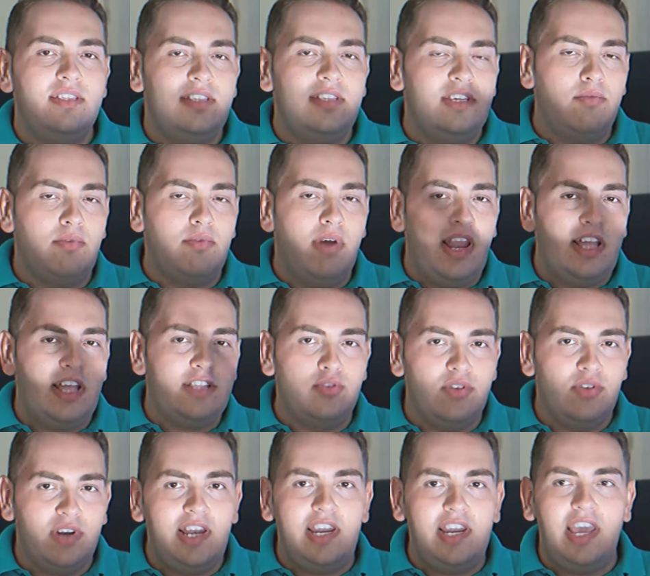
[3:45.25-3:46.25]
in quella
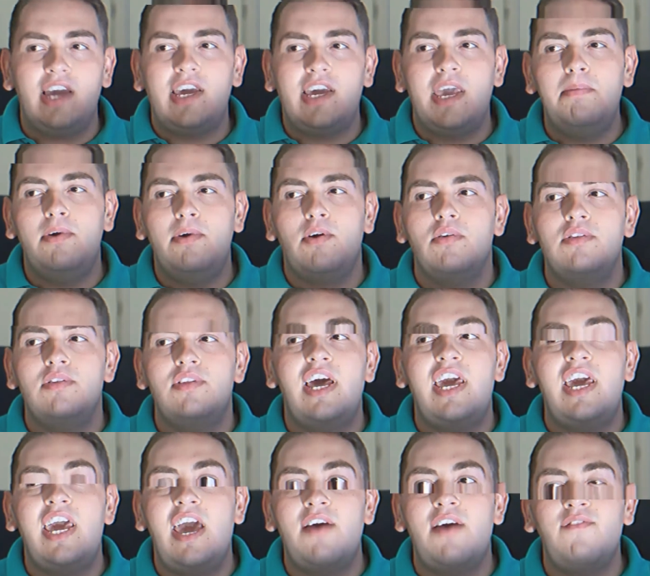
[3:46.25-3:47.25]
zona lì a Cape Cod è